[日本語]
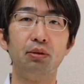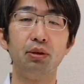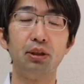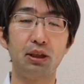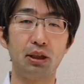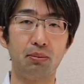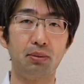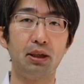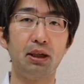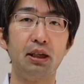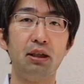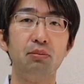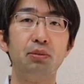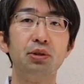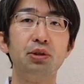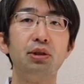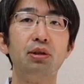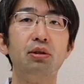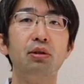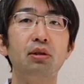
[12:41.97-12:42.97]
折起きた場合
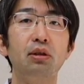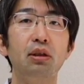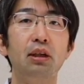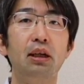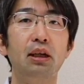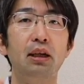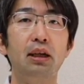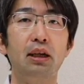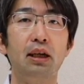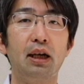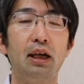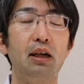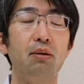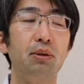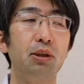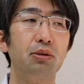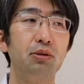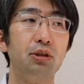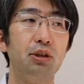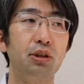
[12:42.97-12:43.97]
もちろん早
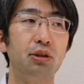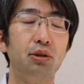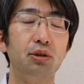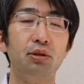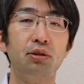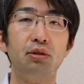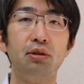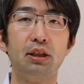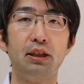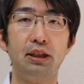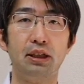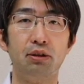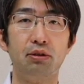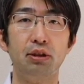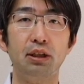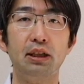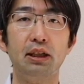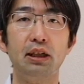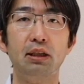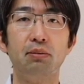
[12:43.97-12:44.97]
めの治療の方が
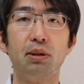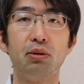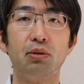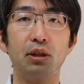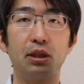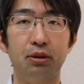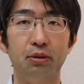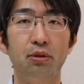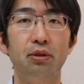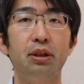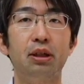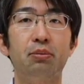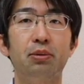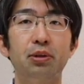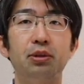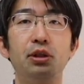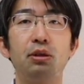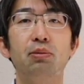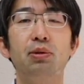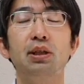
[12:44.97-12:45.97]
治りがいい、まあ、これはどんなも
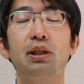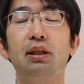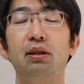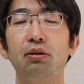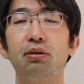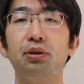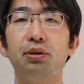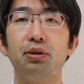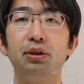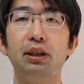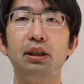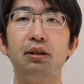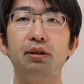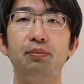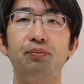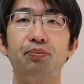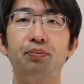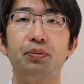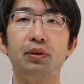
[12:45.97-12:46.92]
のにも言えることです。